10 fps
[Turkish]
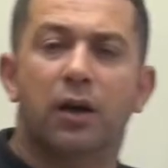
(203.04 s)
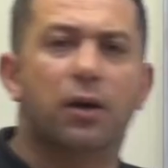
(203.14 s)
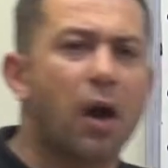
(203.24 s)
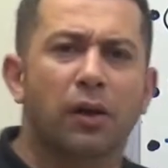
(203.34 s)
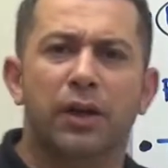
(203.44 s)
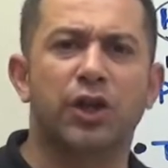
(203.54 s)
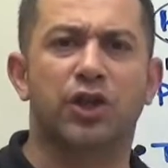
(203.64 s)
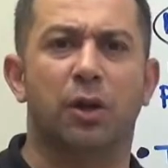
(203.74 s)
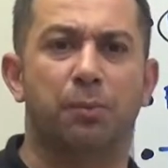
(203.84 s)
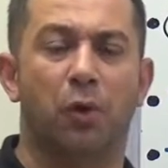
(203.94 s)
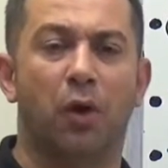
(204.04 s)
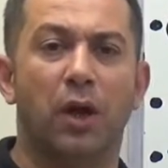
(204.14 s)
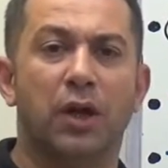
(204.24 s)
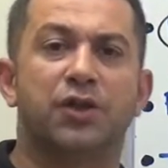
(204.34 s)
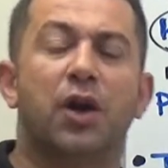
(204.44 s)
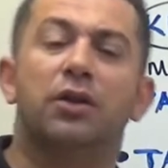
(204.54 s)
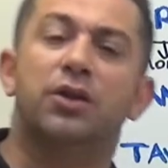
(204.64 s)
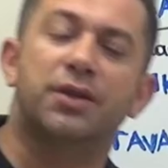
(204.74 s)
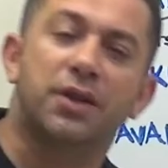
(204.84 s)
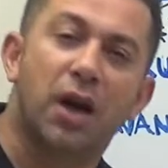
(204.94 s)
kral ne iş yapıyor?
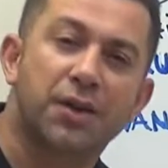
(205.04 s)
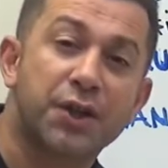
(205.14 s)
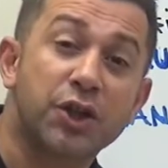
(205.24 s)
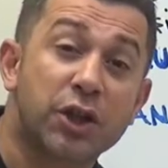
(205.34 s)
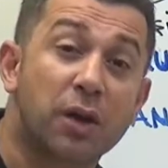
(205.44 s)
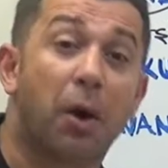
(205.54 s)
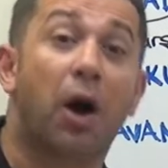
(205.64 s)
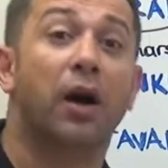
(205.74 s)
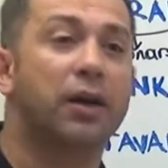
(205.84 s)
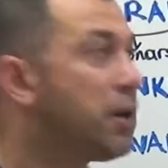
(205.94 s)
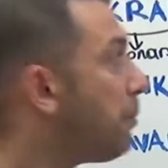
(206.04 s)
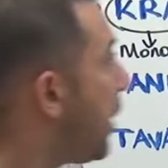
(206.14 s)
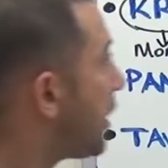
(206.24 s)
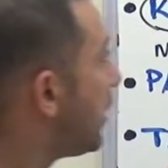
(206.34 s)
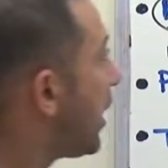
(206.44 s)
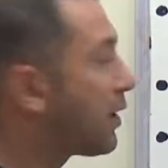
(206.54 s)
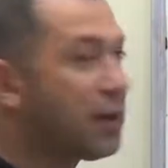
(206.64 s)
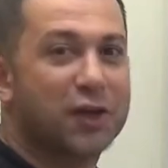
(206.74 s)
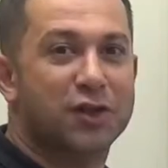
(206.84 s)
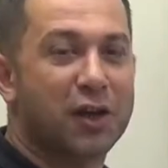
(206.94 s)
Sadece siyasi işleri mi? Hayır. Bakın
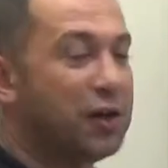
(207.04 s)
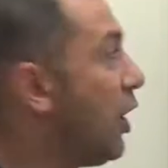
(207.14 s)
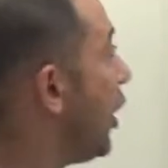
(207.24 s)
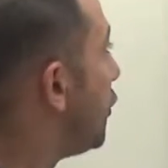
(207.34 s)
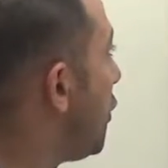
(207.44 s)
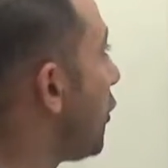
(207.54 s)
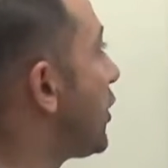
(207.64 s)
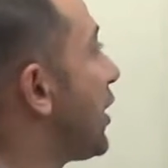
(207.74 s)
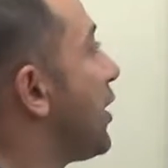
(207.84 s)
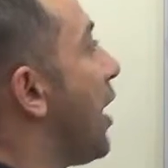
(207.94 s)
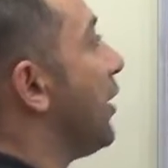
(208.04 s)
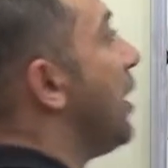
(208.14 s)
arkadaşlar. Diyor ki kral